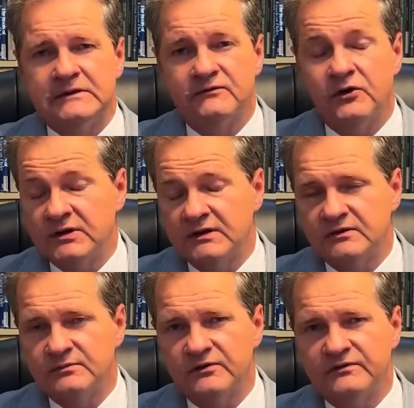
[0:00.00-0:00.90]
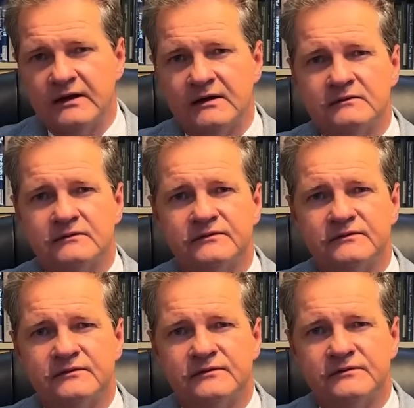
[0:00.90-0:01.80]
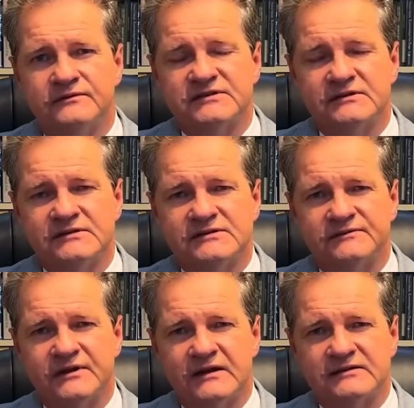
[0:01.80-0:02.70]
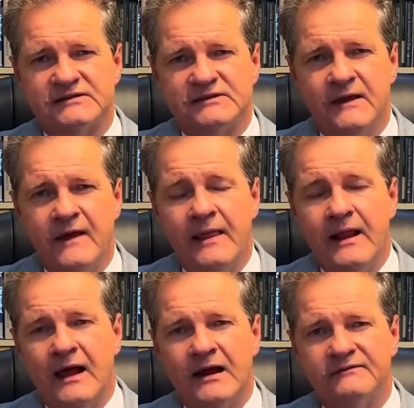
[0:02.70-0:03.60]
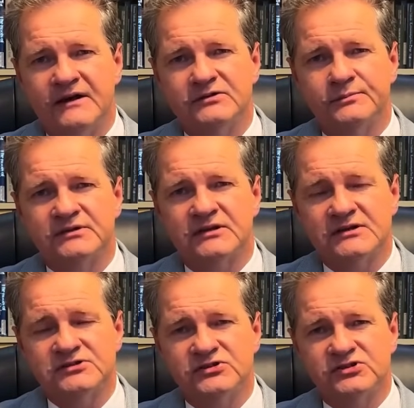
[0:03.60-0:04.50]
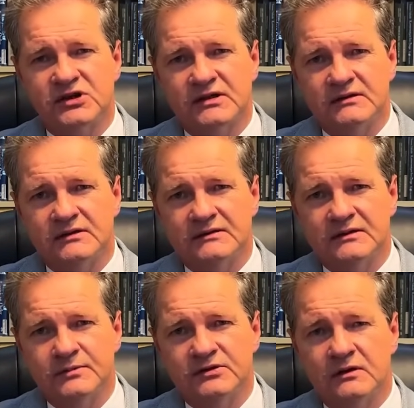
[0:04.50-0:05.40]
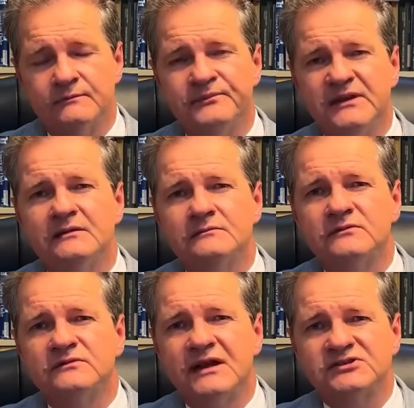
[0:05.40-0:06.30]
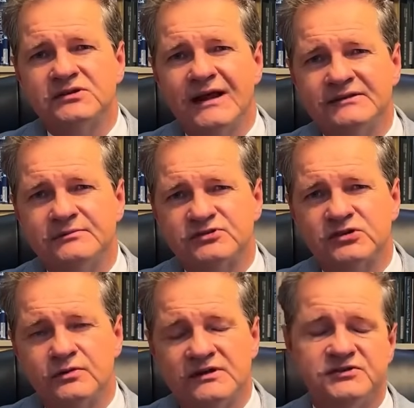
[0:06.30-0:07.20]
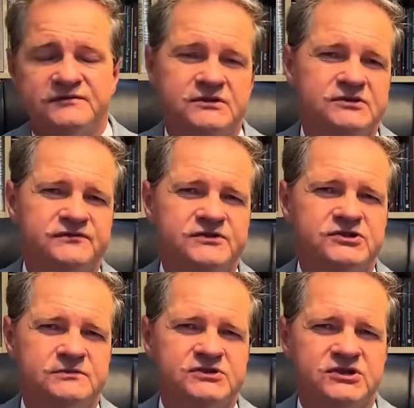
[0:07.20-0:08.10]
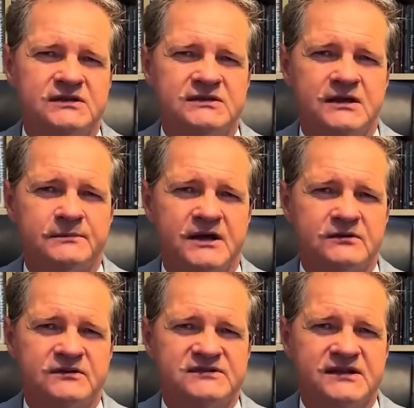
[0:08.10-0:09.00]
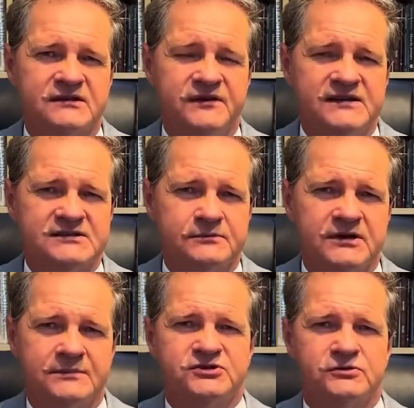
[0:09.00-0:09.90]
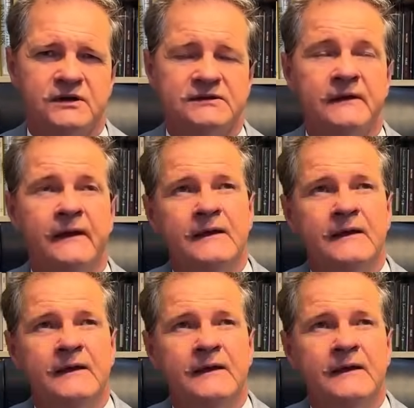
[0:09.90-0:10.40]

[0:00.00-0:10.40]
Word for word: wojna domowa w stolicy Francji, ale warto podkreślić, że jak gdyby no, Także na tym przykładzie widzimy, że idee mają konsekwencje, bo na przykład